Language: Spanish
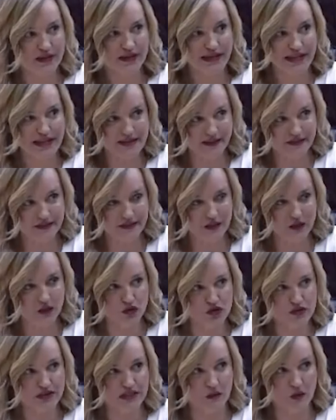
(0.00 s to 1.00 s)

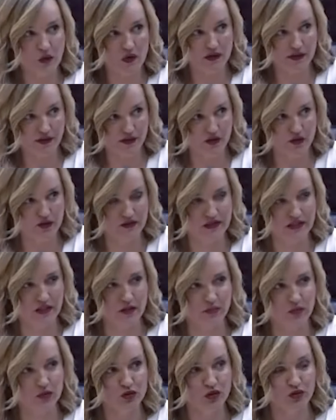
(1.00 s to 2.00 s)
idénticos de evaluación desde el
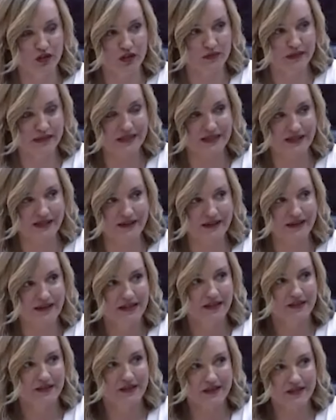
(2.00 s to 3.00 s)
punto de vista
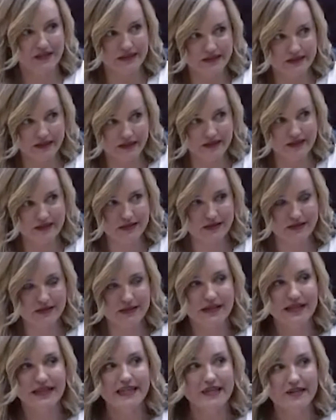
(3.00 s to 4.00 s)
de sintaxis
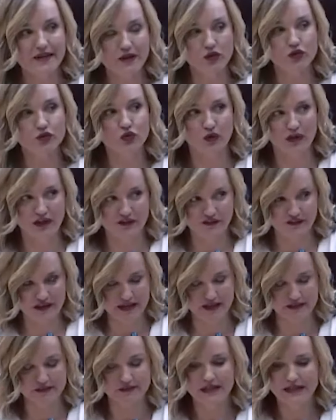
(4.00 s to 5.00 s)
y de
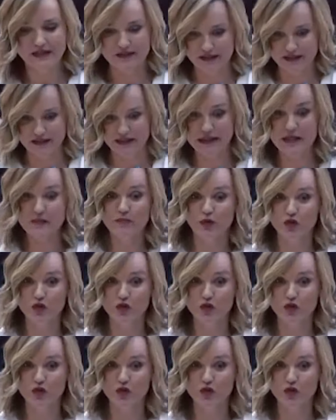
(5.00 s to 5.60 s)
ortografía. Sí, y por